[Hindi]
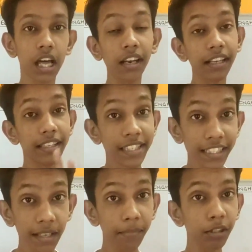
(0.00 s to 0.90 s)
सारे
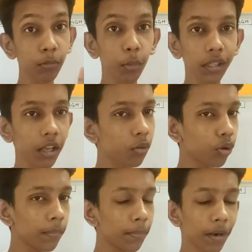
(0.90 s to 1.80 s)
सिक्स सब्जेक्ट तुमको बता रहा
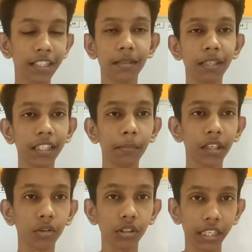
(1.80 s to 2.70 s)
हूँ कोई भी पांच सब्जेक्ट नहीं
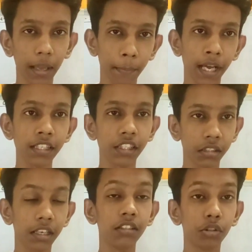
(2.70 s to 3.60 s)
बता रहा हूँ ठीक है मैथ्स
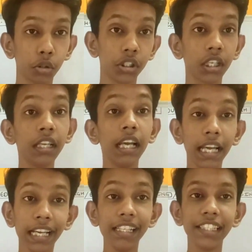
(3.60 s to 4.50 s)
साइंस सोशल
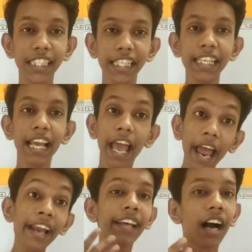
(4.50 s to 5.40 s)
इंग्लिश हिंदी
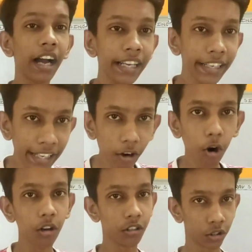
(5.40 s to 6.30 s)
एंड आईटी
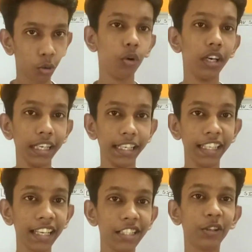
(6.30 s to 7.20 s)
आल्सो
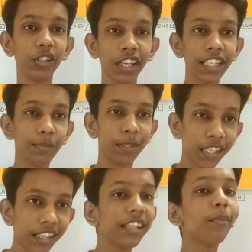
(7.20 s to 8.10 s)
ठीक है इसको ज़्यादा
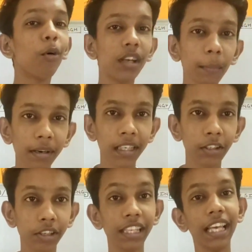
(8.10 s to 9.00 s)
स्पेशल करके बोलना पड़ रहा
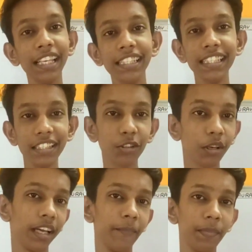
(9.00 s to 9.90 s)
है क्योंकि यही चीज़
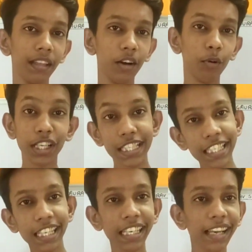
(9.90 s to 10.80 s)
जो है वो
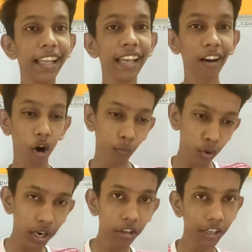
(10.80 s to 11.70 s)
किसी ने नहीं दी है और
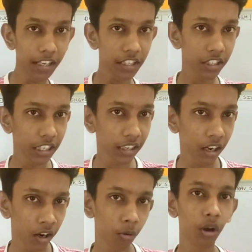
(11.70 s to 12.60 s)
वो एडुकेटिस दे
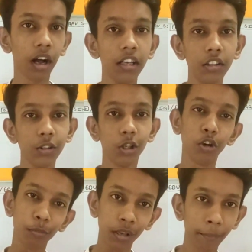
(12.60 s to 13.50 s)
रहा होगा जो
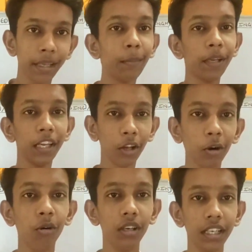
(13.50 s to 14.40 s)
कि तुम थंबनेल पे
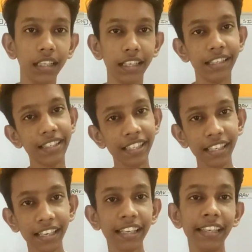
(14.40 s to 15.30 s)
देखे हो कि
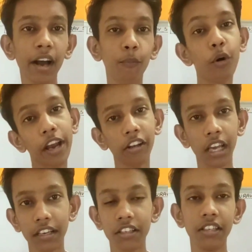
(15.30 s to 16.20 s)
किसी ने नहीं दिया वो
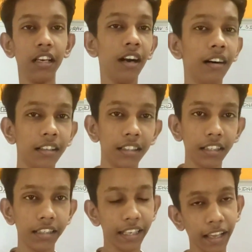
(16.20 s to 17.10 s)
एडुकेटिस देगा
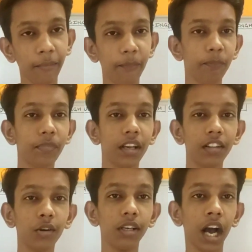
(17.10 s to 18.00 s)
ठीक है
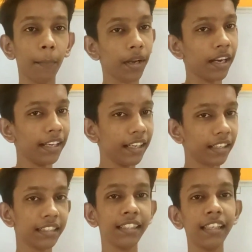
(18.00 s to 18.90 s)
तो यहाँ पर आई
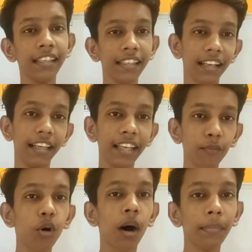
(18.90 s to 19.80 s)
का किसी ने नहीं दिया
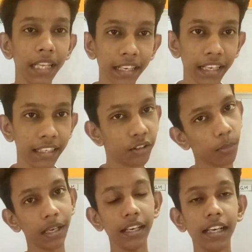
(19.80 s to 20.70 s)
लेकिन वो हम दे रहे हैं
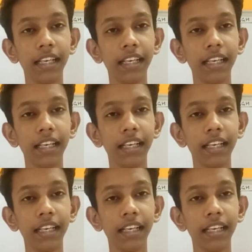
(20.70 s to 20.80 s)
तुम्हें